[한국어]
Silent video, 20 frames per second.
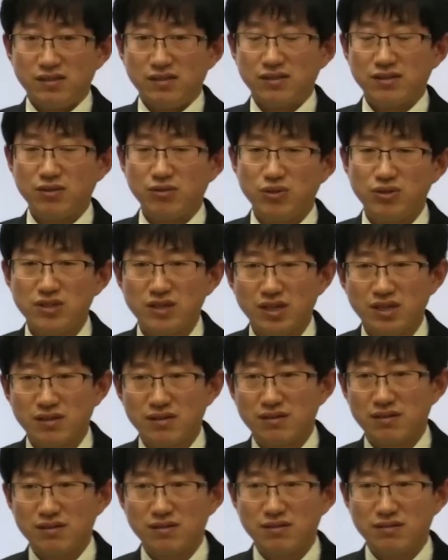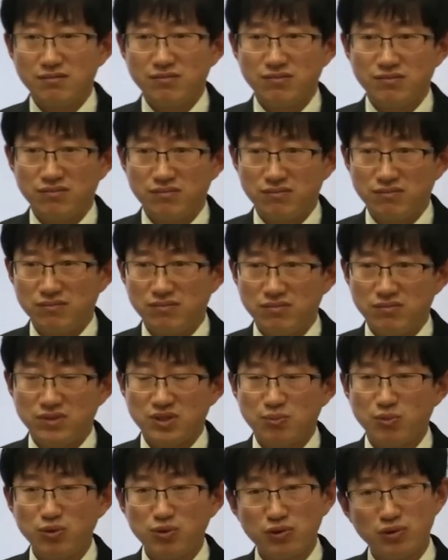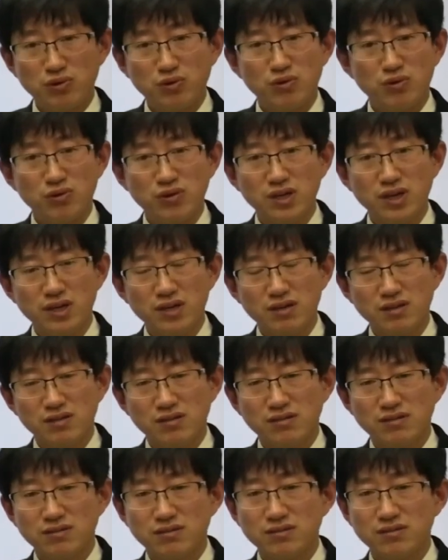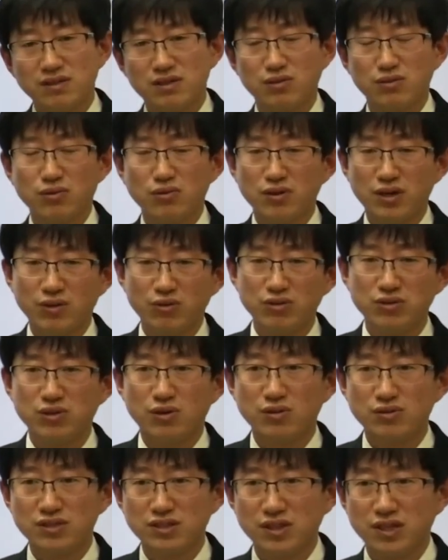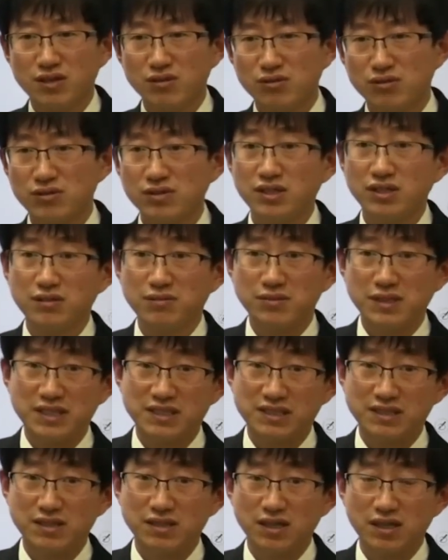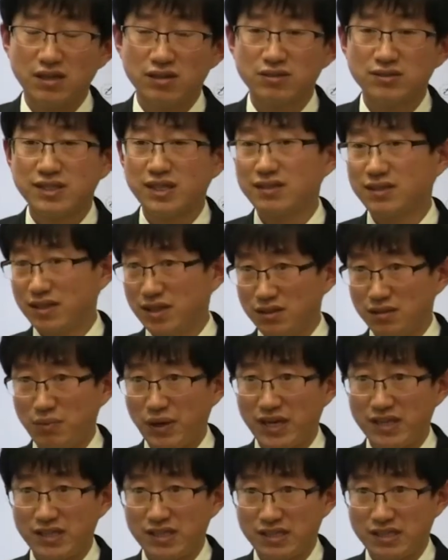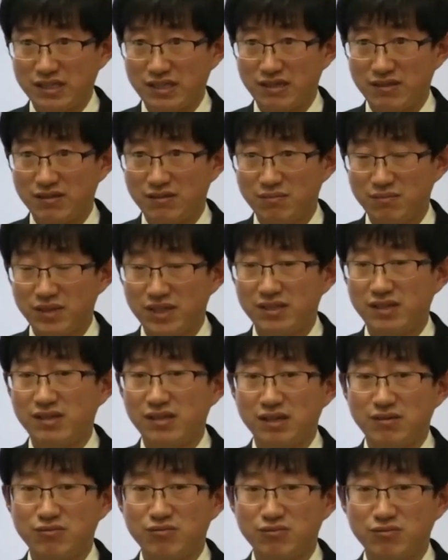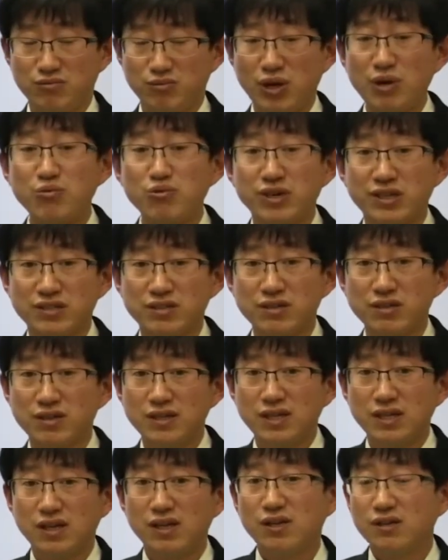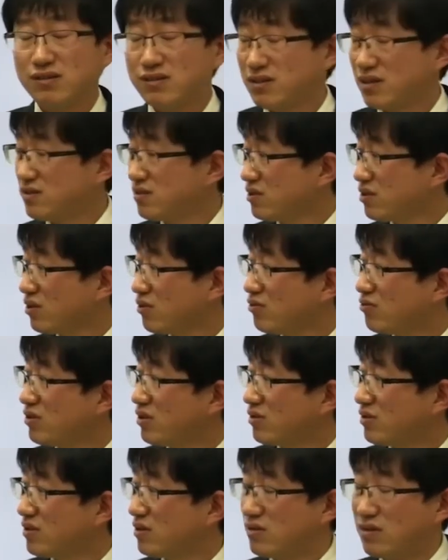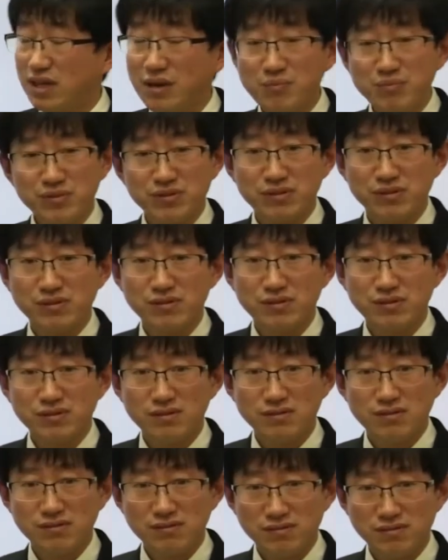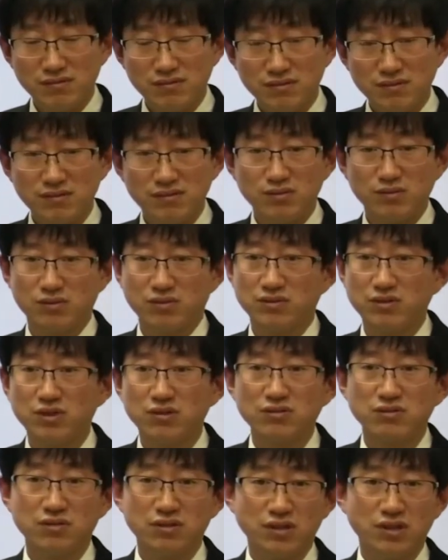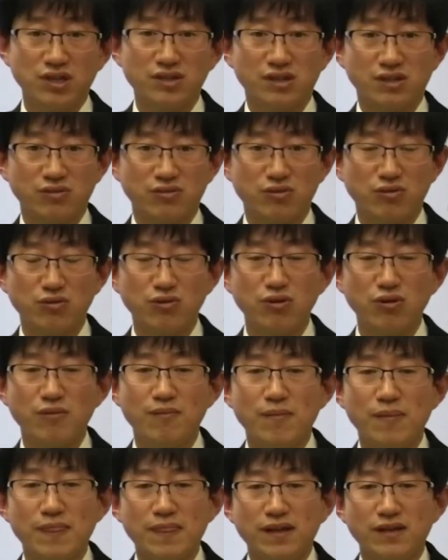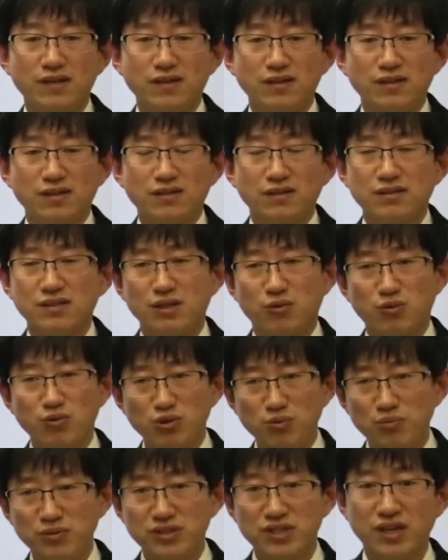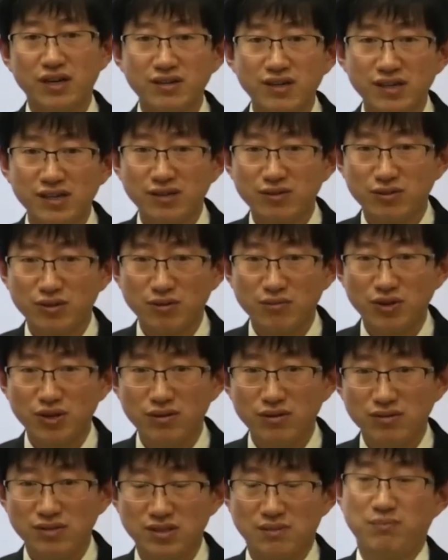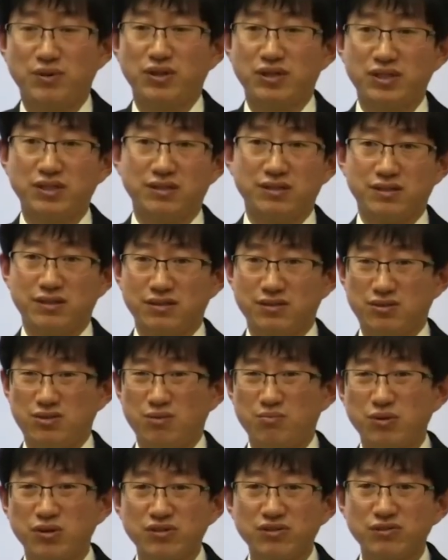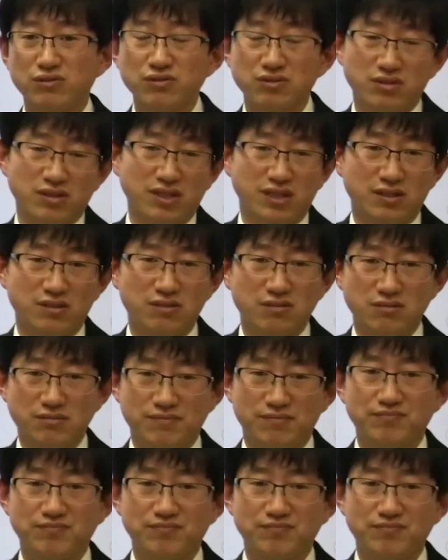그리고 이제 이제 모터가 기동하고 정지하고 트립이 됐을 때 이런 상태를 봐야 되잖아요. 파넬 외부에서. 그랬을 그 경우에 어떤 램프도 써야 될 거고 그 다음 온오프 제어하려고 그러면 이제 버튼, 그렇죠? 버튼도 써야겠죠.